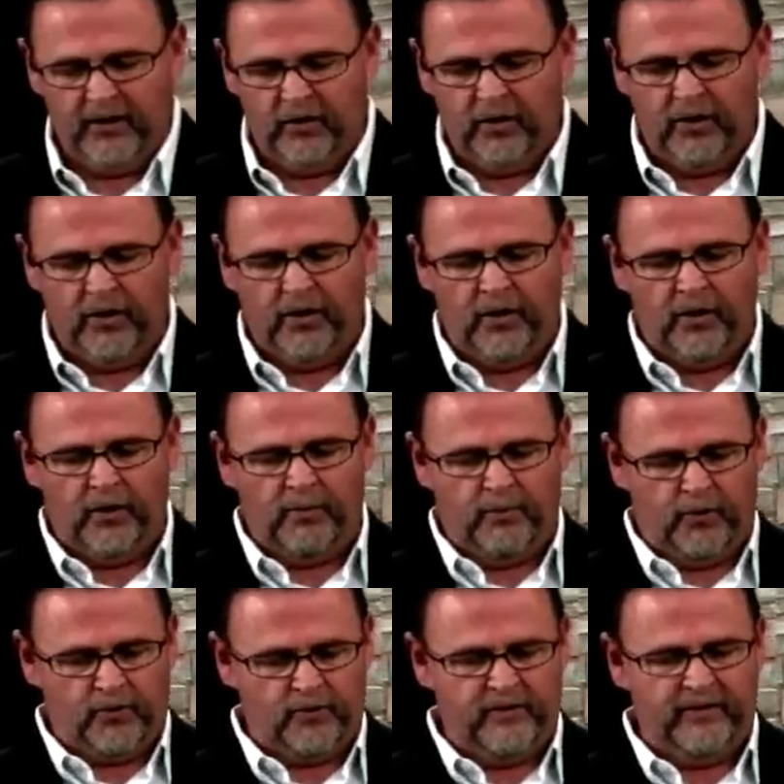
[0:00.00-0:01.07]
de
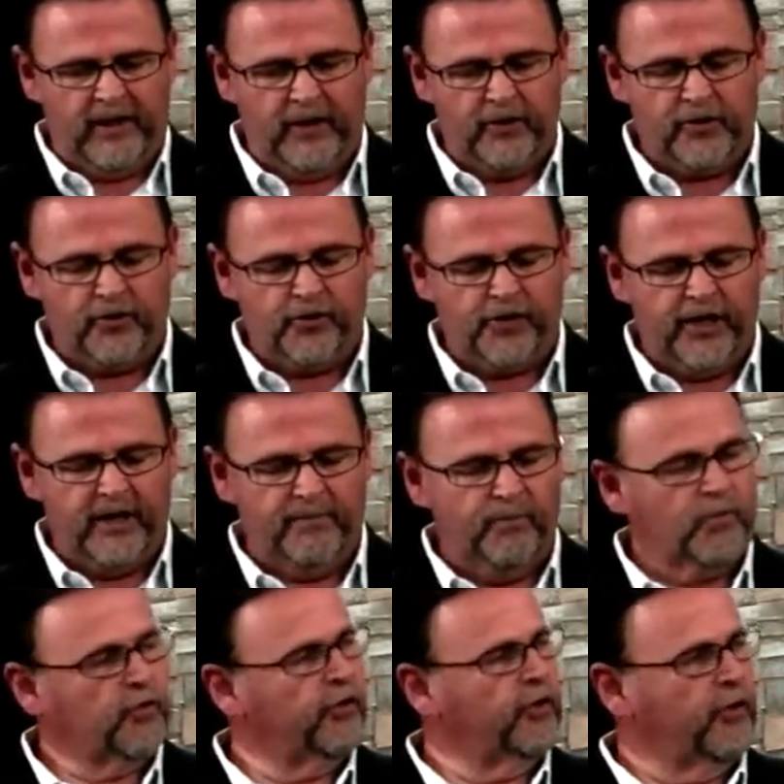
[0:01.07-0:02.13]
poursuivre dans le sujet,
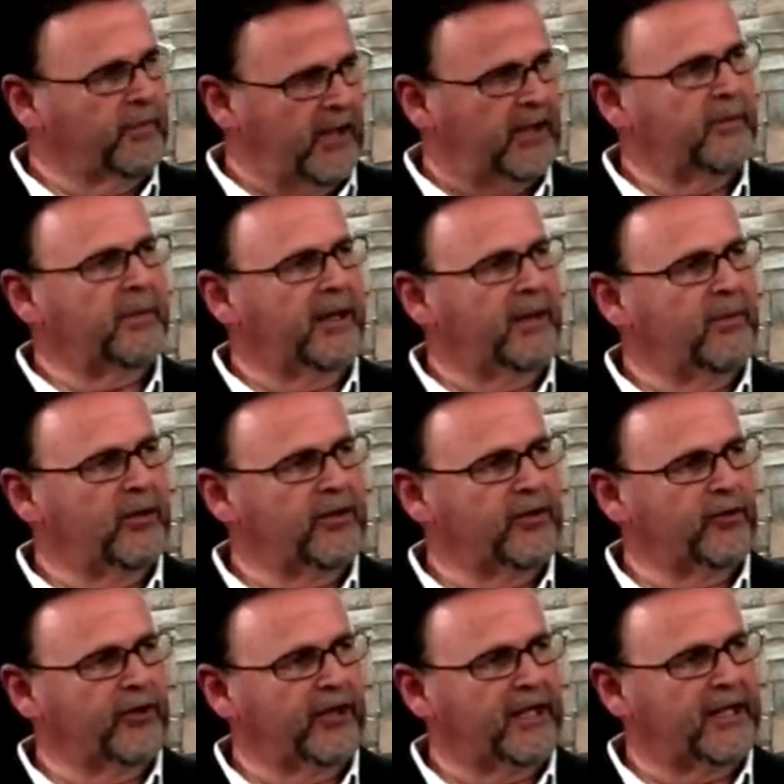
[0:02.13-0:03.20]
je vais te demander de prier pour les
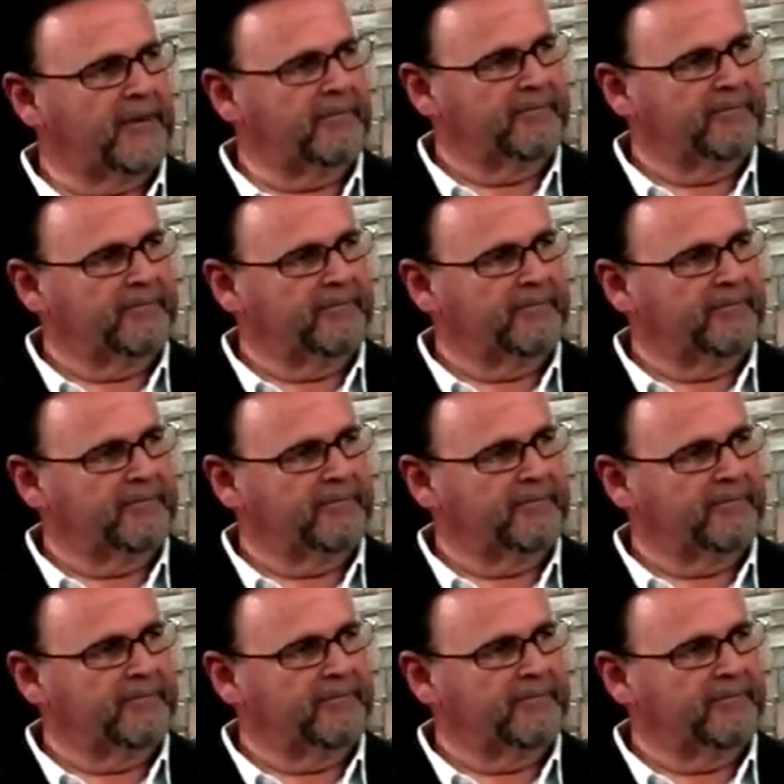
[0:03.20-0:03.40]
autorités.